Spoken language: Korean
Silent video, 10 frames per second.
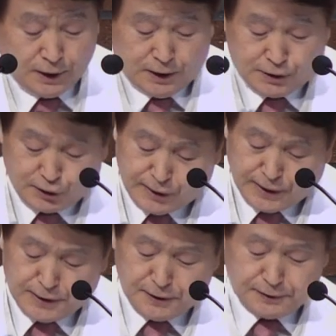
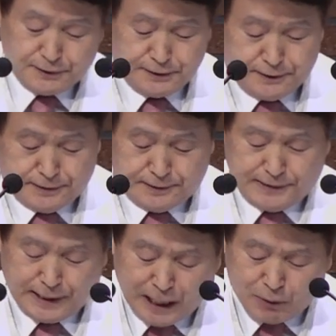저에게는
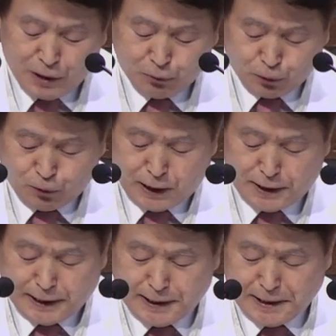내가 과연
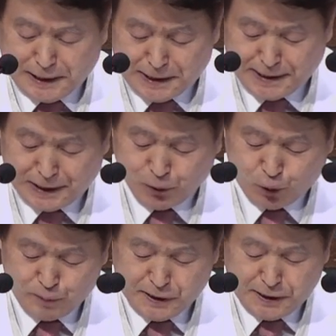독특한 나인가에 대한
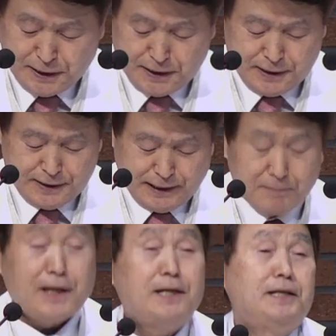고민이
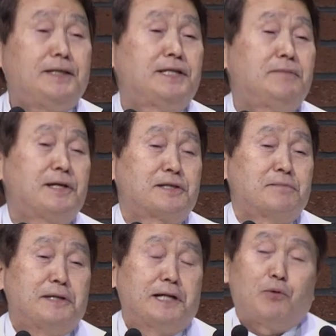남달리
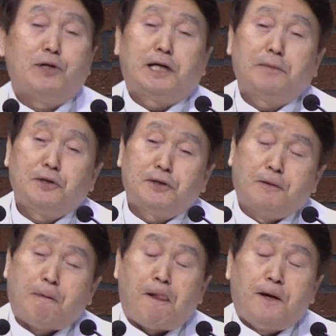심했습니다.
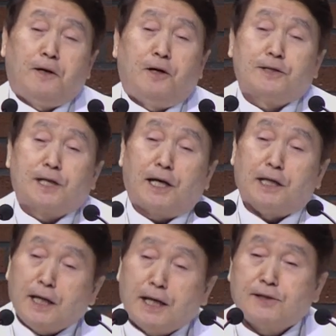왜냐하면 어, 제가
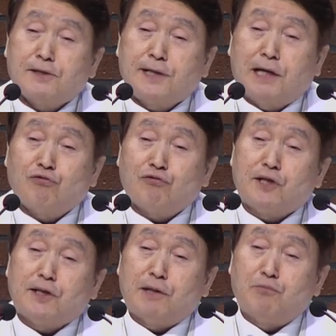일란성
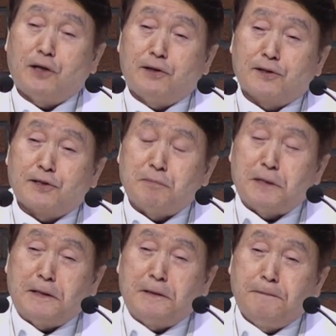쌍둥이이기 때문에
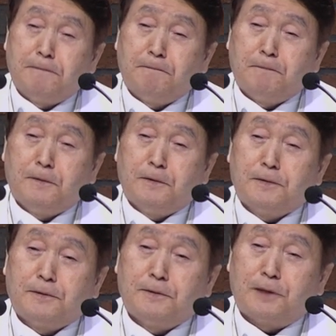그렇습니다.
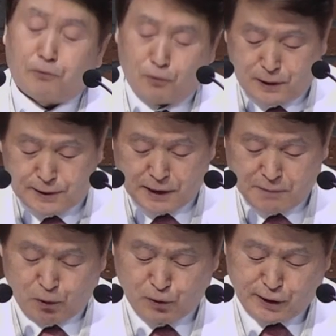저랑 똑같이
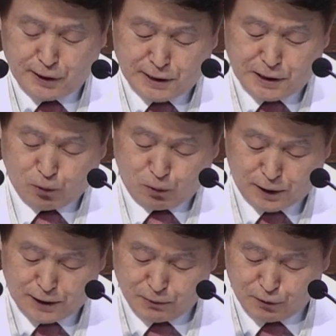생긴 복제 인간이
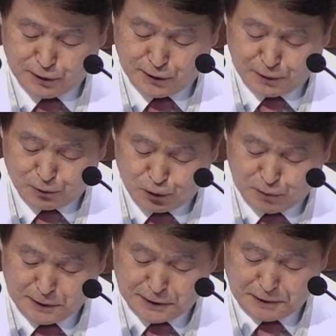돌아다니고 있으니까
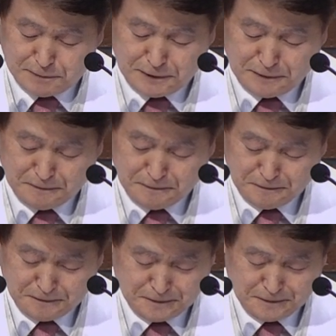조심하시기 바랍니다.
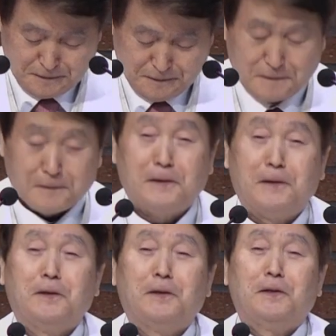네.